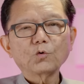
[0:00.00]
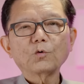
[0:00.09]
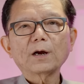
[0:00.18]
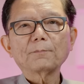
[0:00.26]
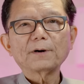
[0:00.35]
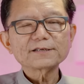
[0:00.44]
รู้
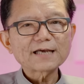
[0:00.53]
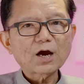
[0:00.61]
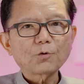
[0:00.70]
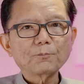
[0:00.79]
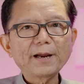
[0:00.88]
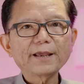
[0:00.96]
ว่าพระเจ้า
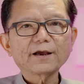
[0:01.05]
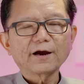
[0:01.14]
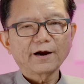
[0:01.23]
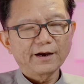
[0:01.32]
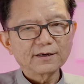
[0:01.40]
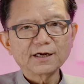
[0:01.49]
ไม่เค
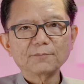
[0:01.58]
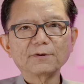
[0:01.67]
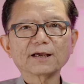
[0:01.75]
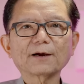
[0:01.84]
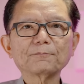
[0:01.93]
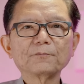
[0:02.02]
ยลืมเล
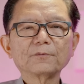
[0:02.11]
ยครับ